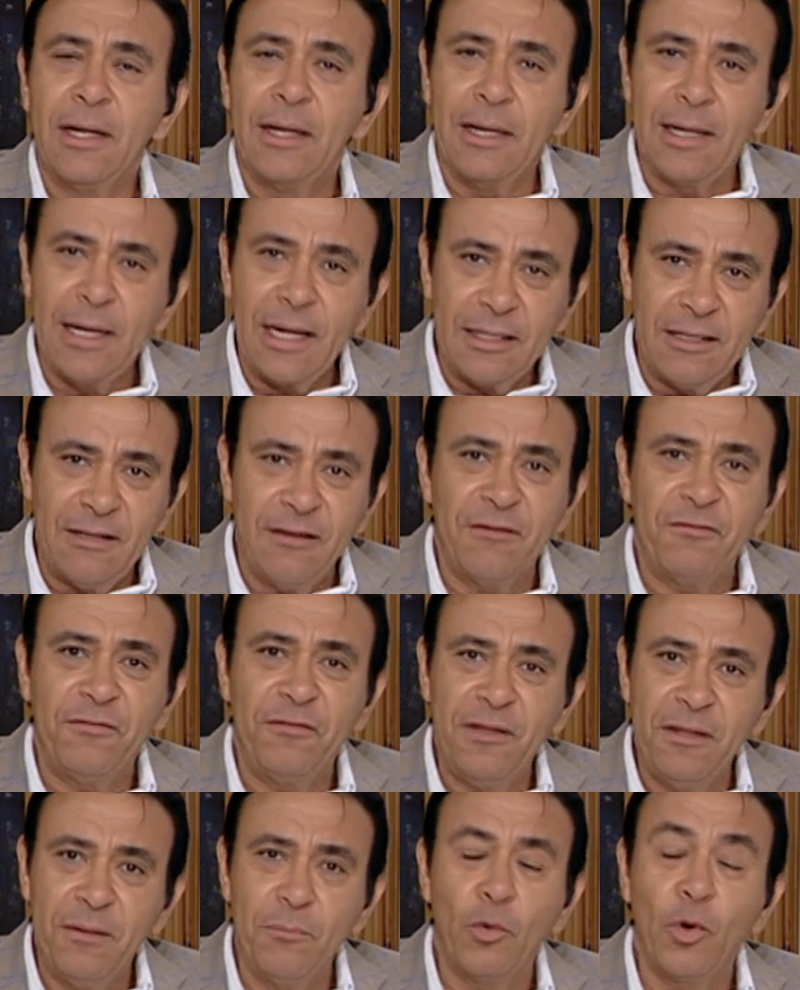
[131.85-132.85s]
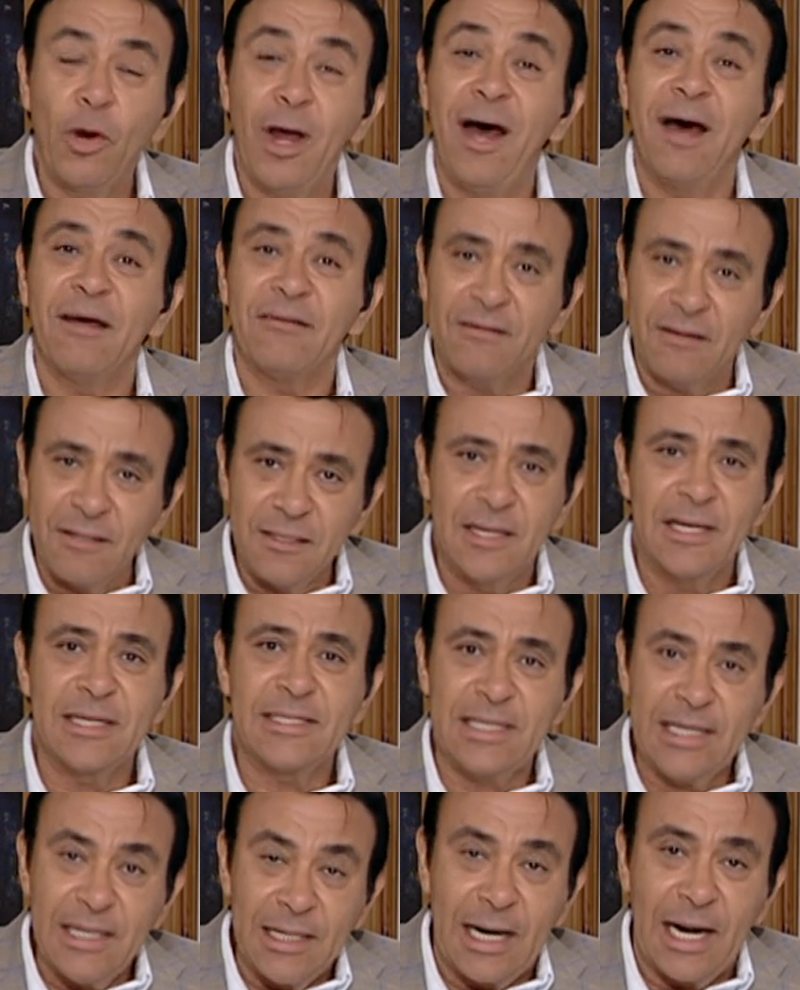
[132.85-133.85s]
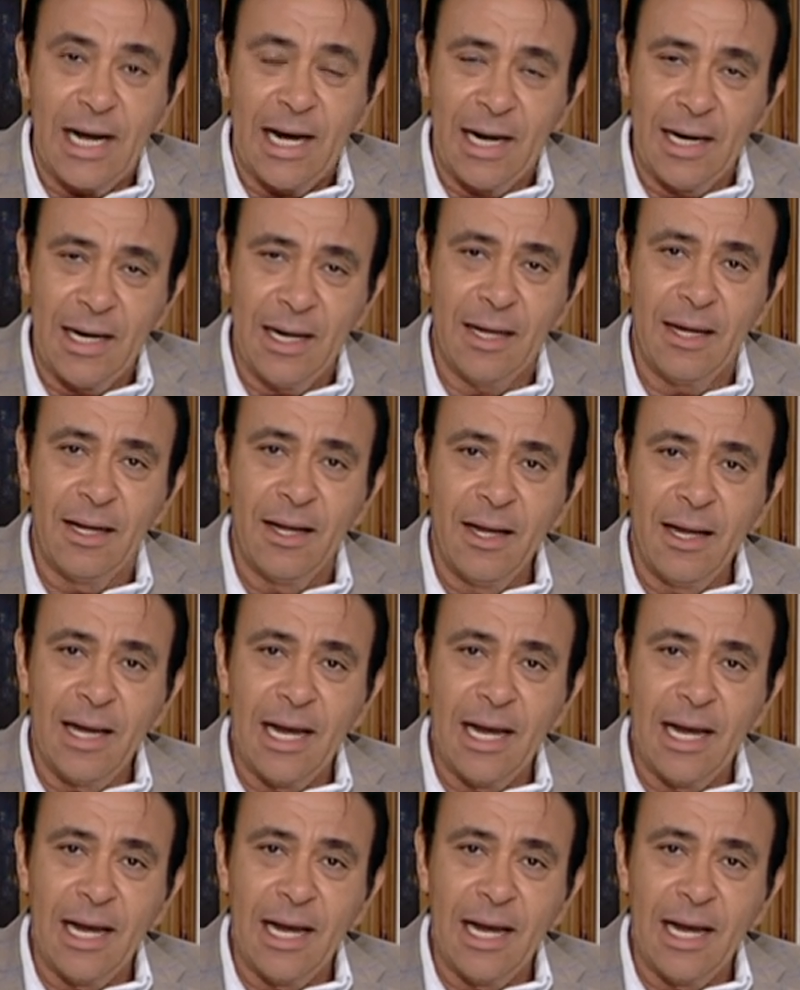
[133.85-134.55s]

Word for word: يعني في ملاحظات كثيرة على